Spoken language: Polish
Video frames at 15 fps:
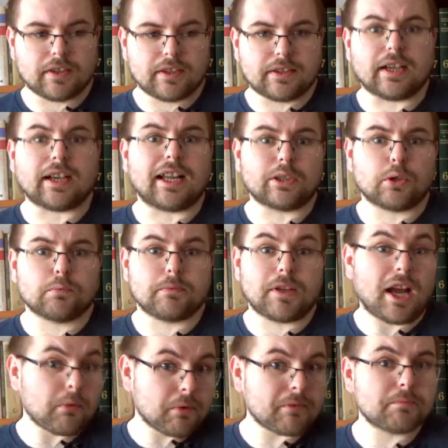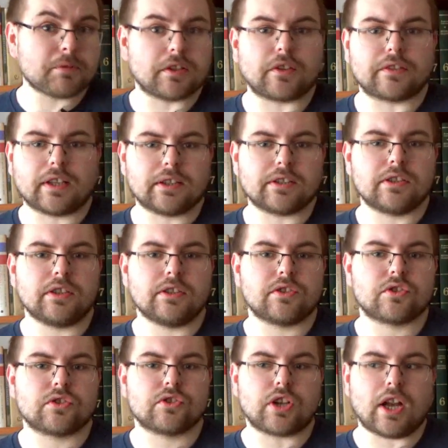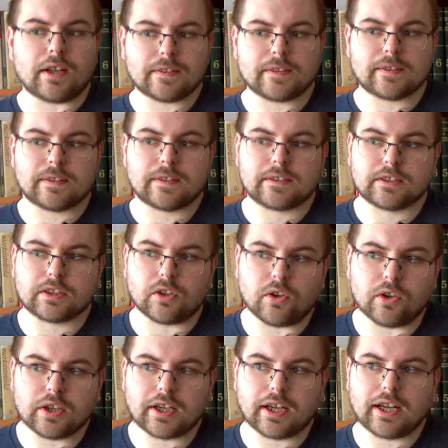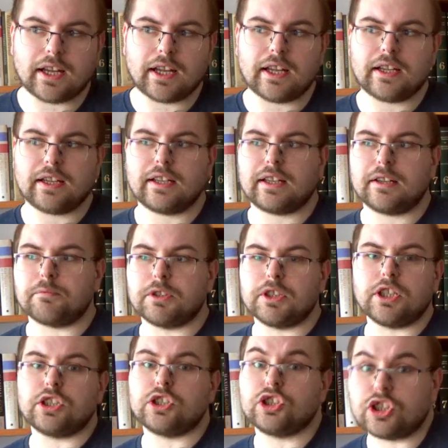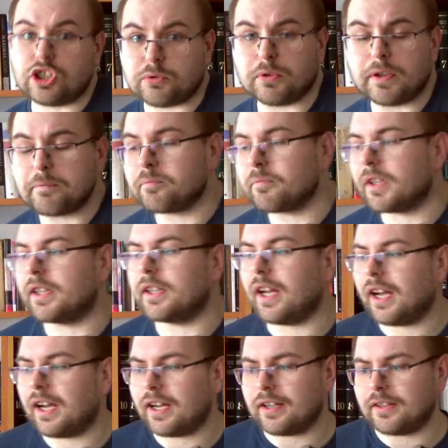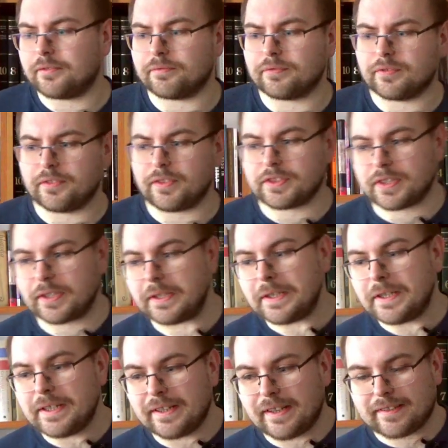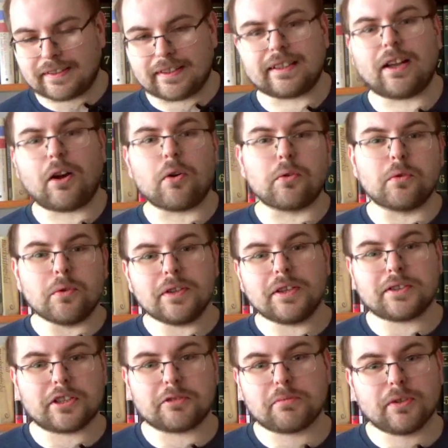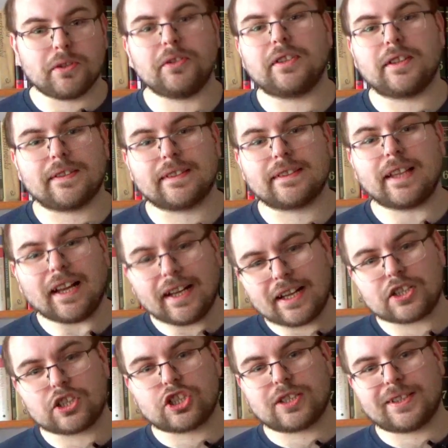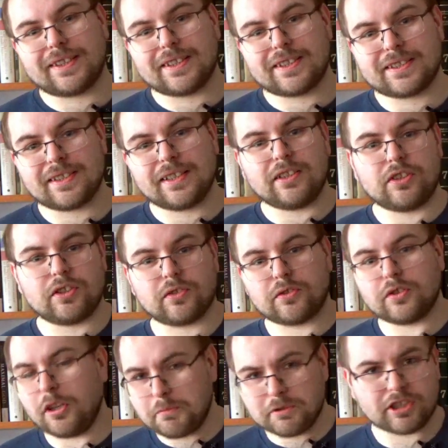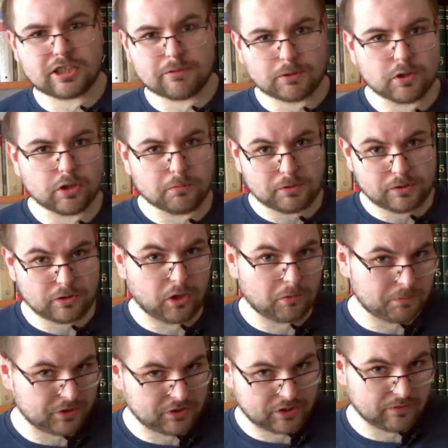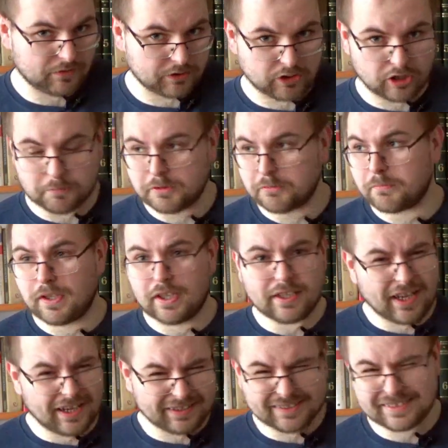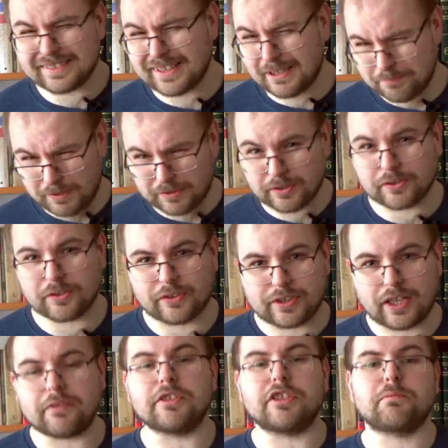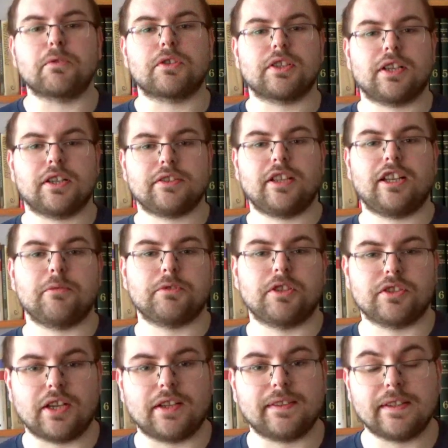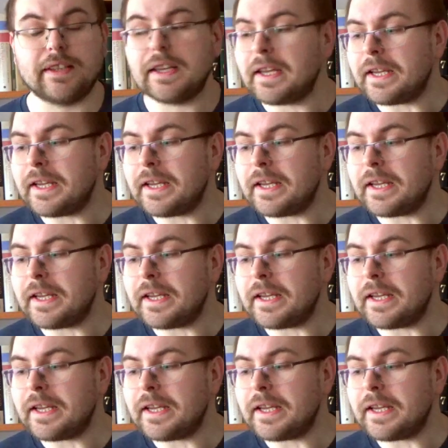na kanał miałem przez ostatni czas trochę mniej sił. E, a mm, wiecie, zasada ogólnie rzecz biorąc jest taka, że jeżeli się coś robi, to trzeba to robić dobrze. Jeżeli ma się to robić byle jak, to lepiej to zostawić i poczekać na lepsze czasy.